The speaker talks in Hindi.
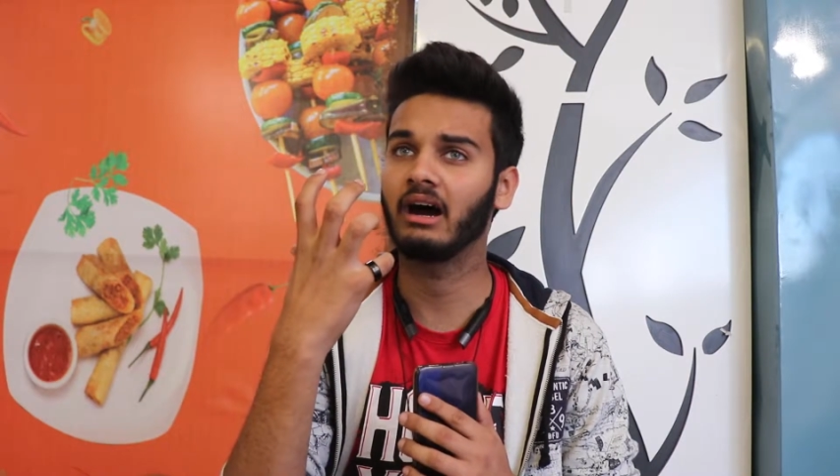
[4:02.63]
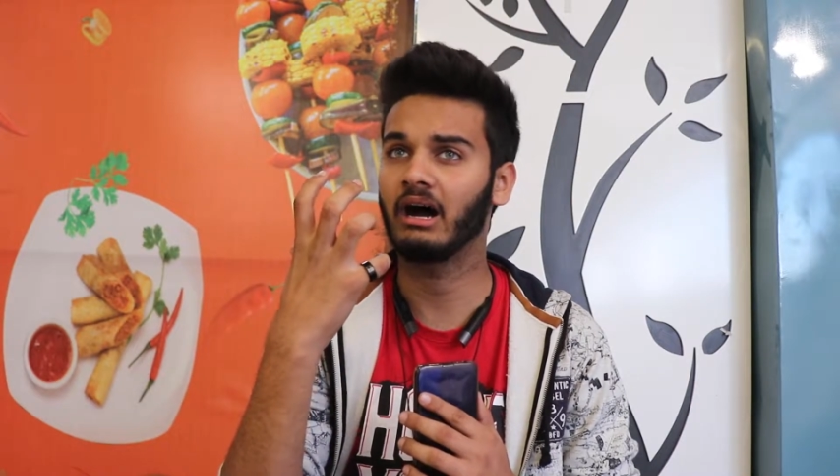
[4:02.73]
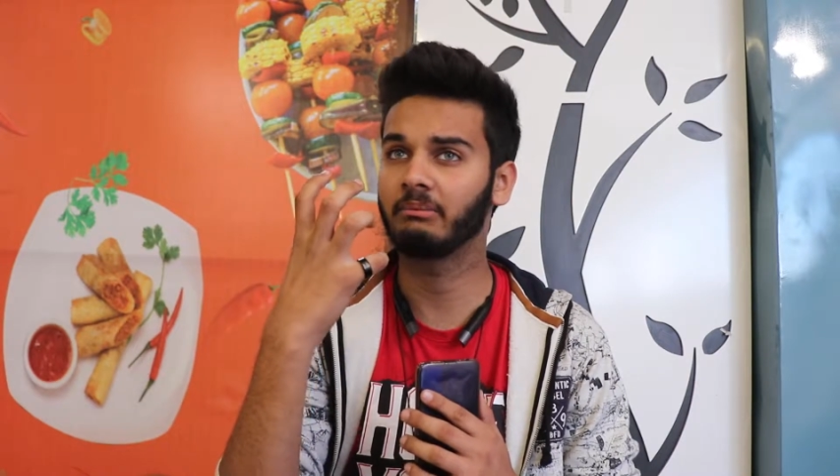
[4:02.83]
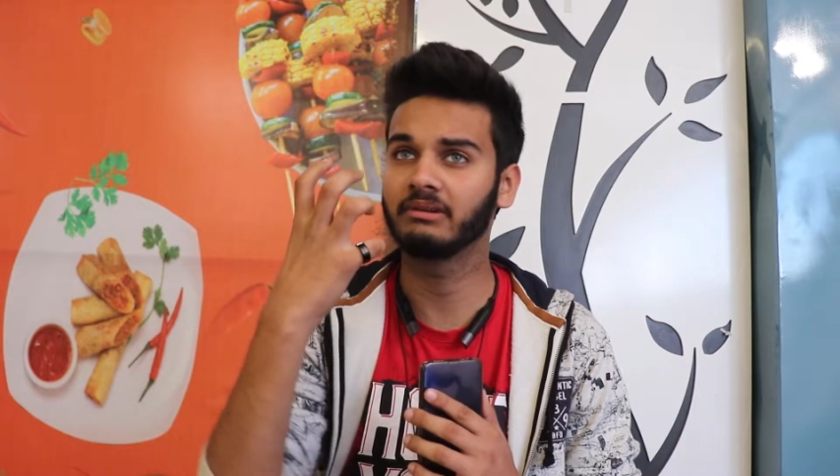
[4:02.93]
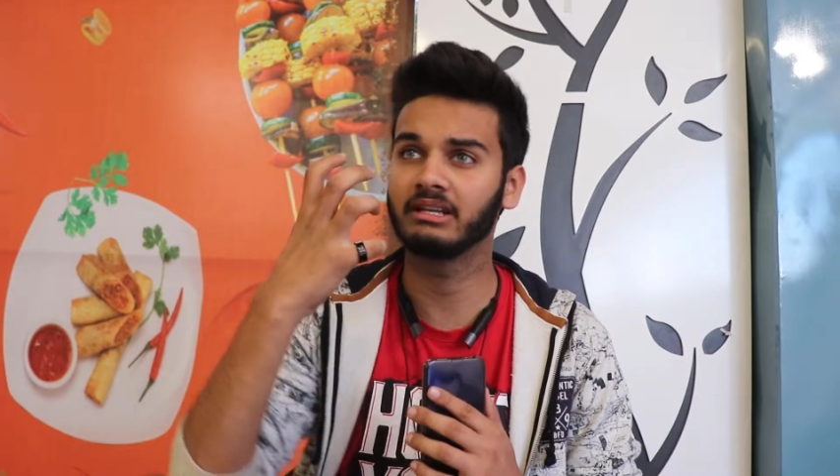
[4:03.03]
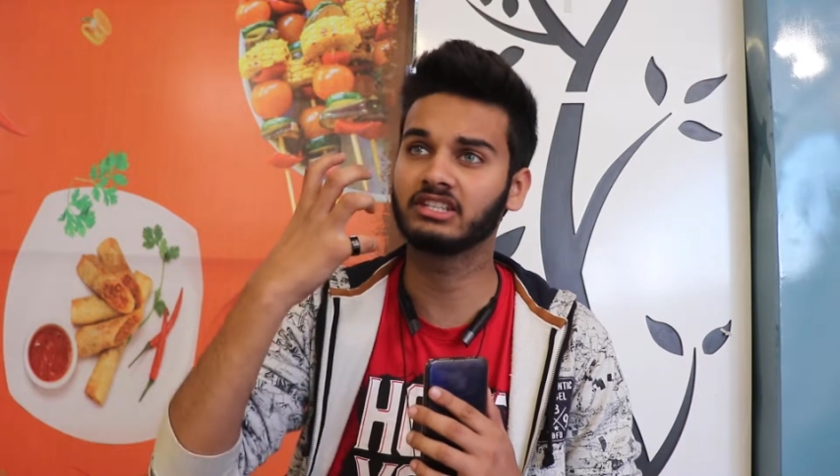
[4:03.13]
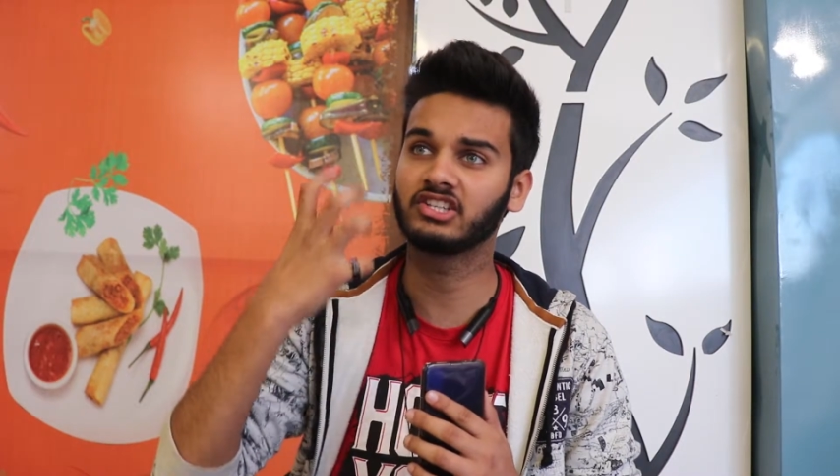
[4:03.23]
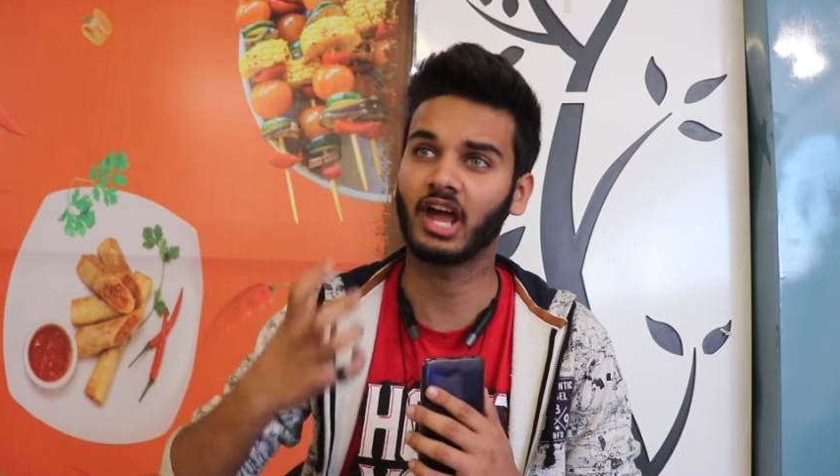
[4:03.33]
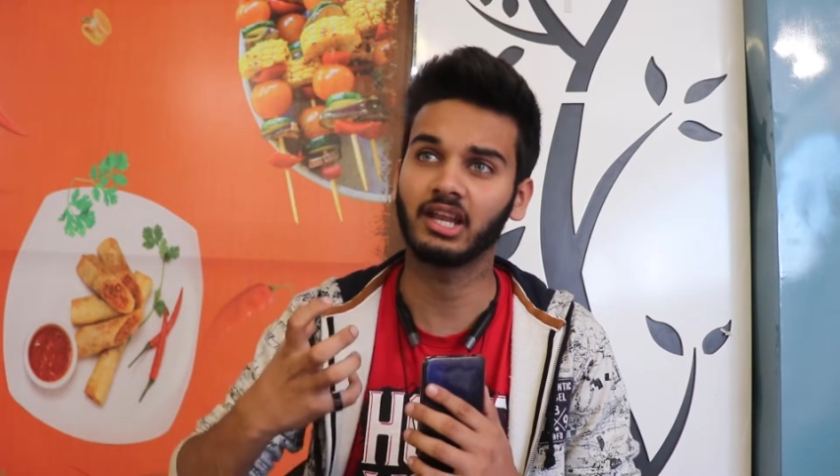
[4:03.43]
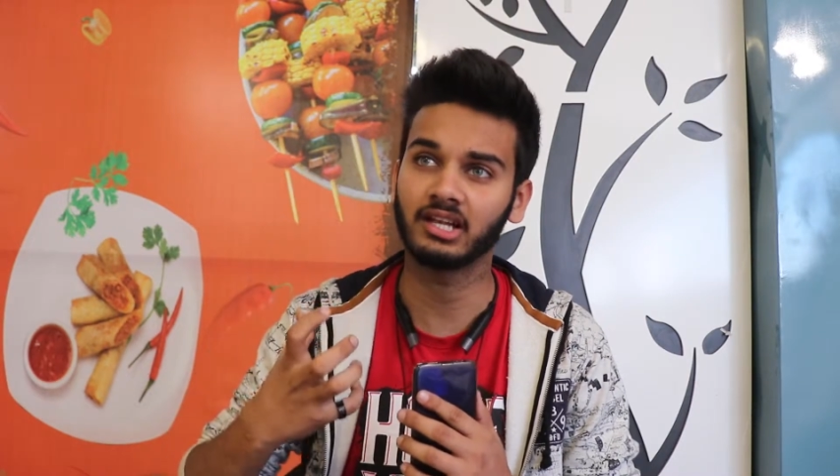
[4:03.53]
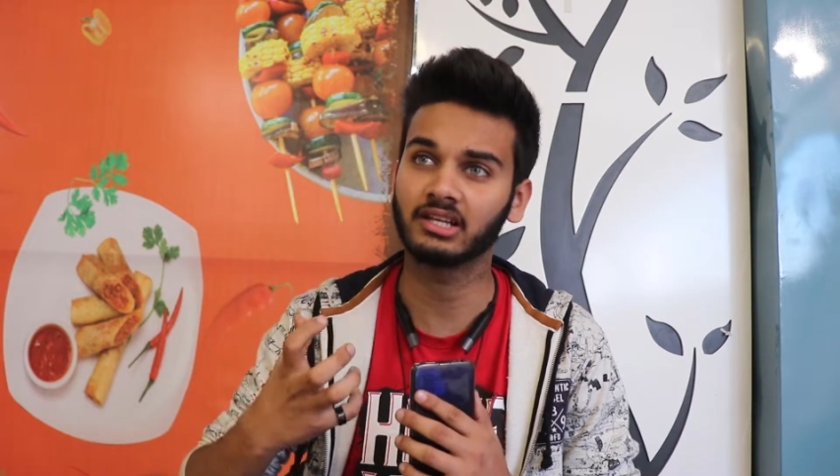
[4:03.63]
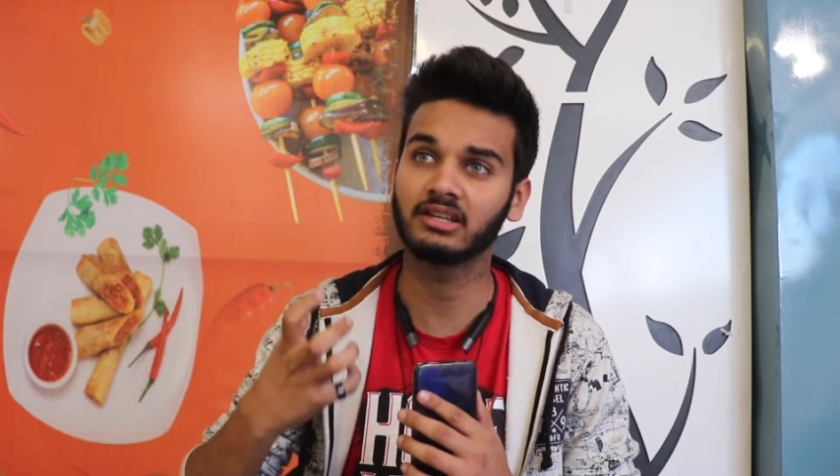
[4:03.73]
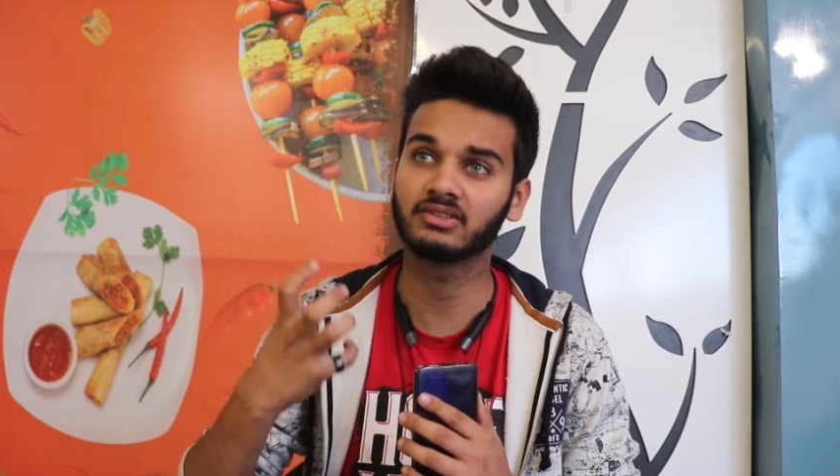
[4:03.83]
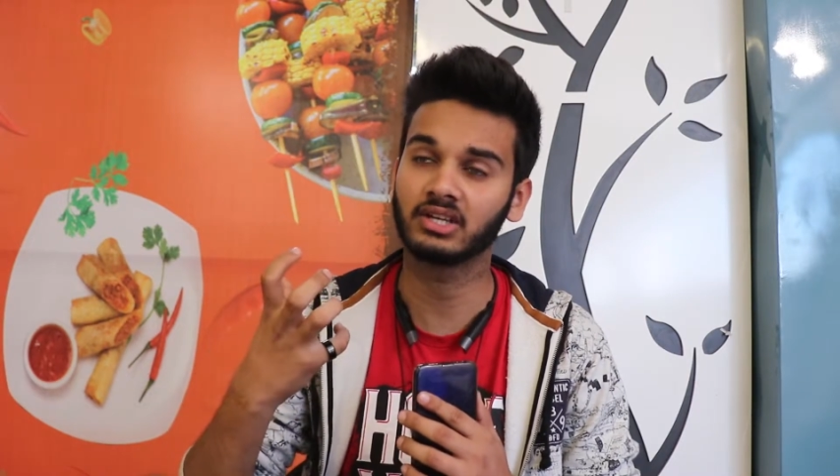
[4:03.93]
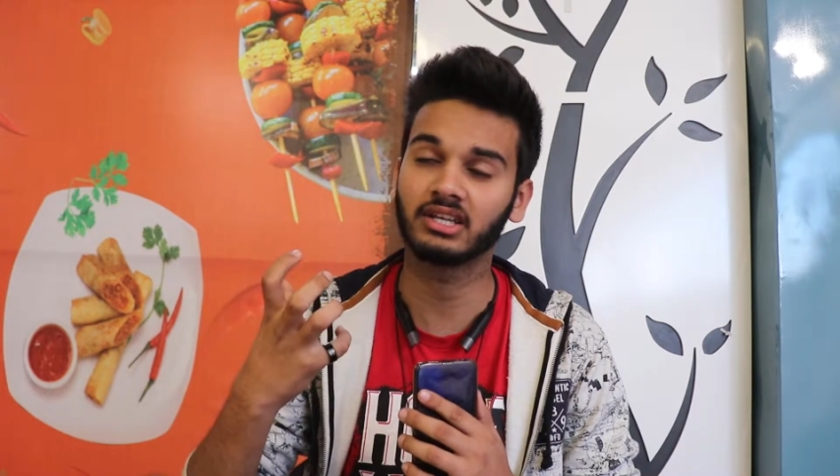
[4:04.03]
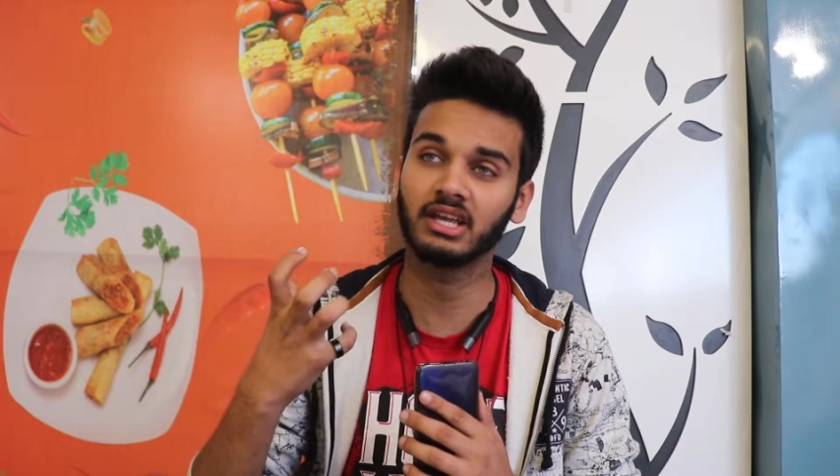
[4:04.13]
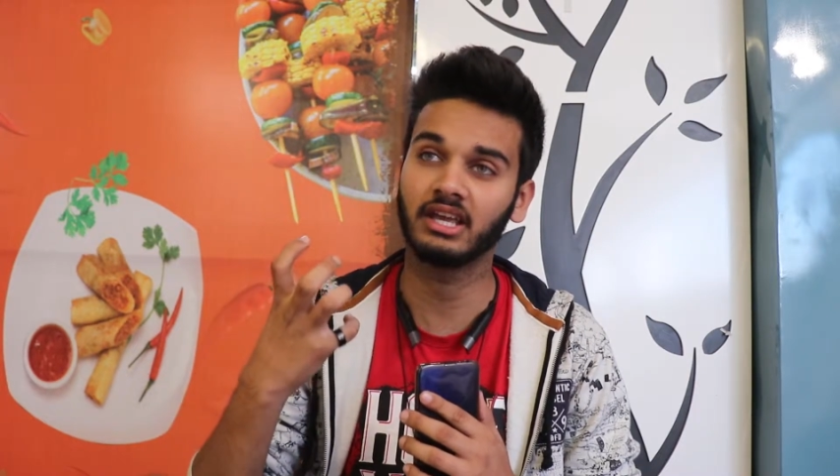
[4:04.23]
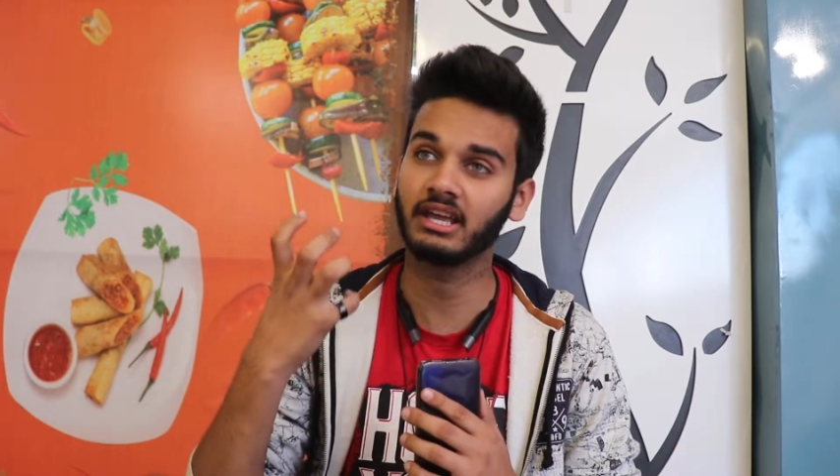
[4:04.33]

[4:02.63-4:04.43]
अपने चैनल के ज़रिए